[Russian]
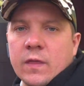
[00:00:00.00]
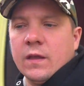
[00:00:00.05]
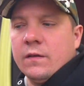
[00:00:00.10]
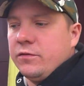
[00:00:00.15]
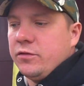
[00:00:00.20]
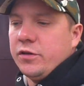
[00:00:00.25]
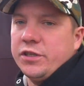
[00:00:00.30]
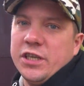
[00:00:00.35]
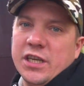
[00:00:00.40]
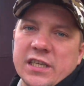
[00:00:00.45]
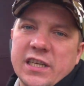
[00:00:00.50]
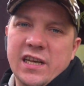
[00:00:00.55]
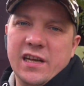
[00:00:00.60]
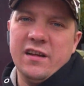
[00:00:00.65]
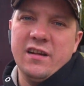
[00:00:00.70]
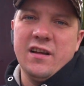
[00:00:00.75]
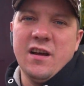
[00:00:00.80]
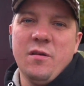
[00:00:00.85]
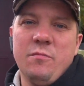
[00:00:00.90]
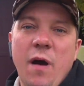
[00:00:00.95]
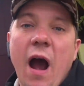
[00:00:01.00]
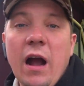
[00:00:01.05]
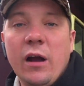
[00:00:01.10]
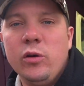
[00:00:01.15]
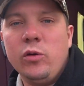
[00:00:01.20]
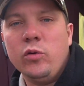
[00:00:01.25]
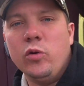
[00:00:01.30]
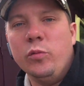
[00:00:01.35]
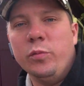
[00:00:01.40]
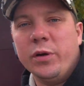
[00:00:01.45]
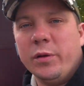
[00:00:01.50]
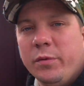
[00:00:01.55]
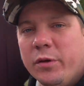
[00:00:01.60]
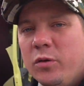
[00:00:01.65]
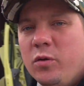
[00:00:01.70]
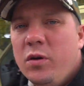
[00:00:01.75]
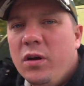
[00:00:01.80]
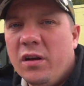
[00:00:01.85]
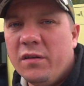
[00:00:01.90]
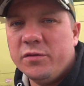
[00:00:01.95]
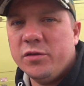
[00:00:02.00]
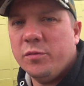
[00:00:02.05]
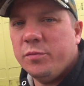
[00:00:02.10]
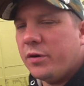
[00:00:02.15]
Все, сейчас я по кругу пробегу. Все